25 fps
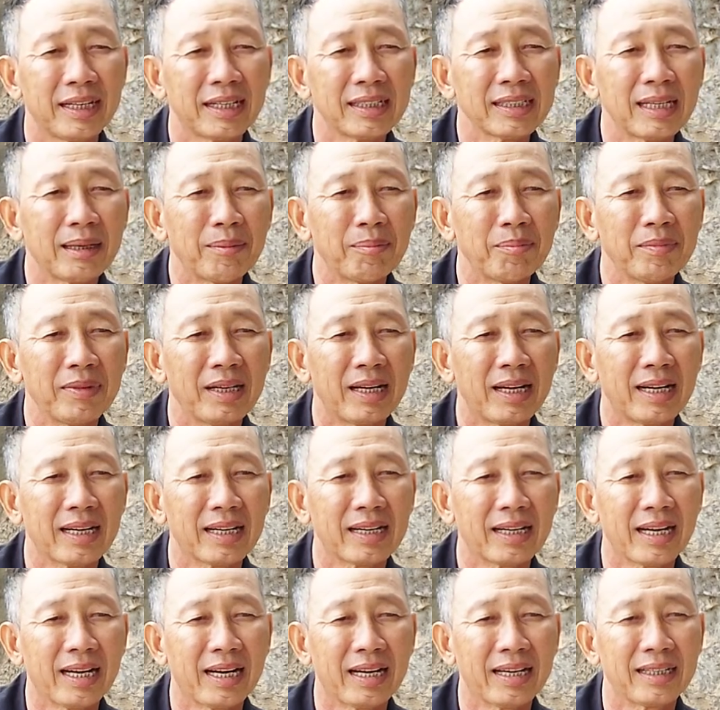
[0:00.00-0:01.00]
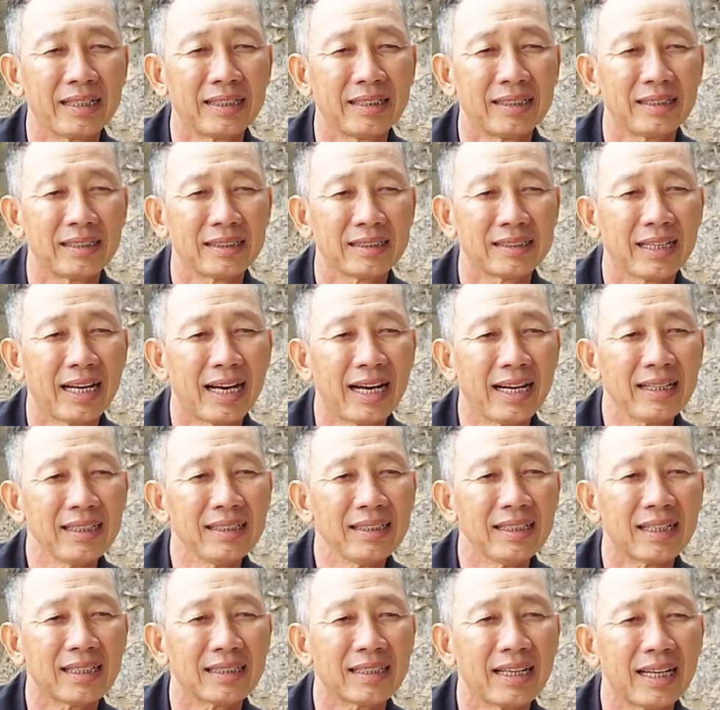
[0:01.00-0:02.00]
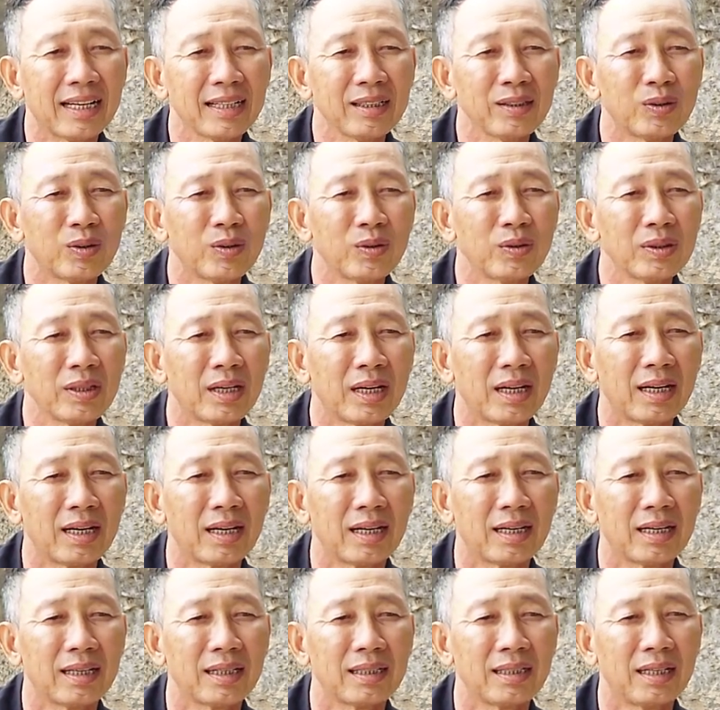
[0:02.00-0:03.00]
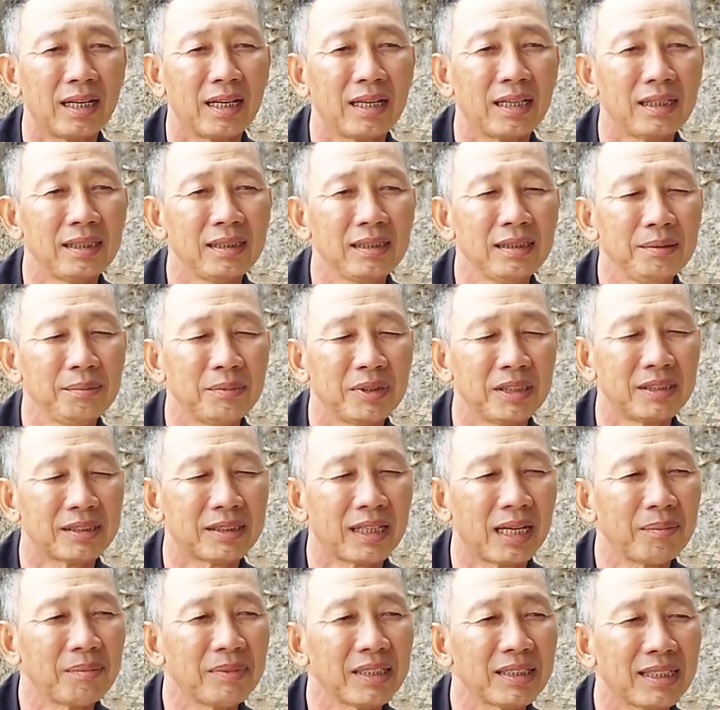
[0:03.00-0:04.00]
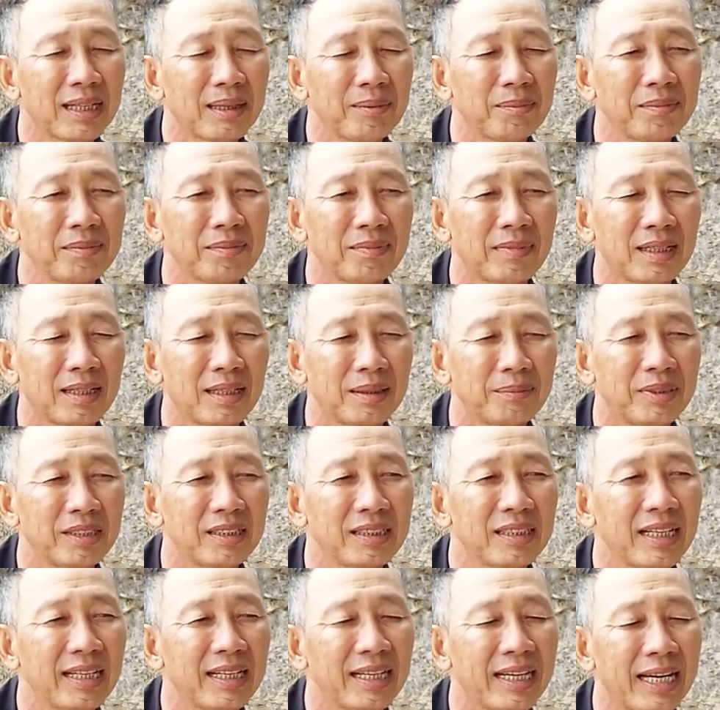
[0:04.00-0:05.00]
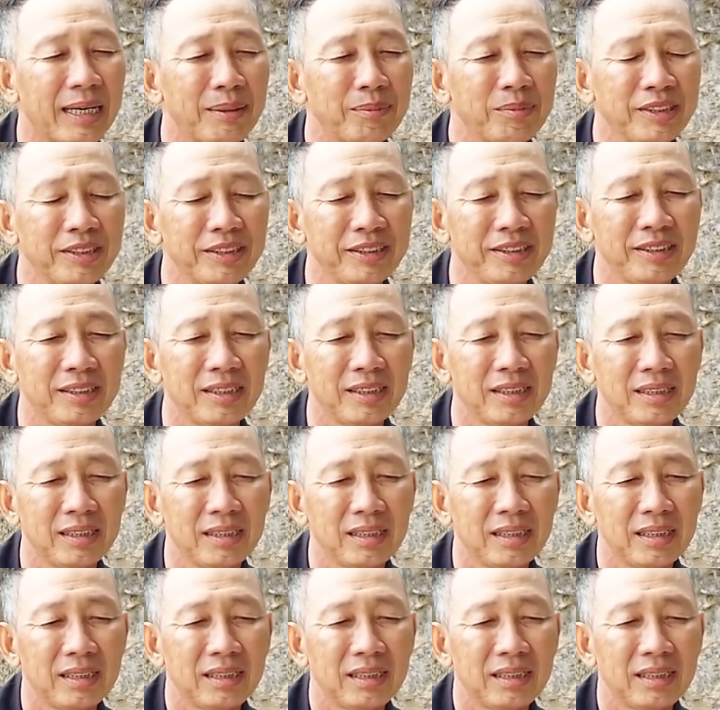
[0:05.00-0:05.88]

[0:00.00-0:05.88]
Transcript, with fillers: tháng 5 là ngày tháng là tháng của là lễ 18 tháng 5 mà bữa nay là 20